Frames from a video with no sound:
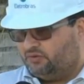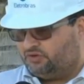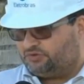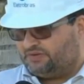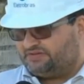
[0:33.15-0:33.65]
e
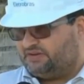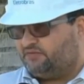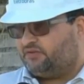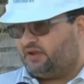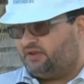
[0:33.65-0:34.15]
outro
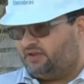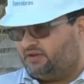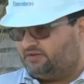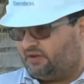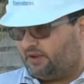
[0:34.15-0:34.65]
específico da
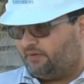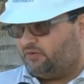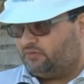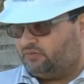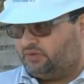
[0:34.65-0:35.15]
NR35, que é trabalho
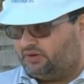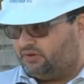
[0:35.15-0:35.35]
em altura.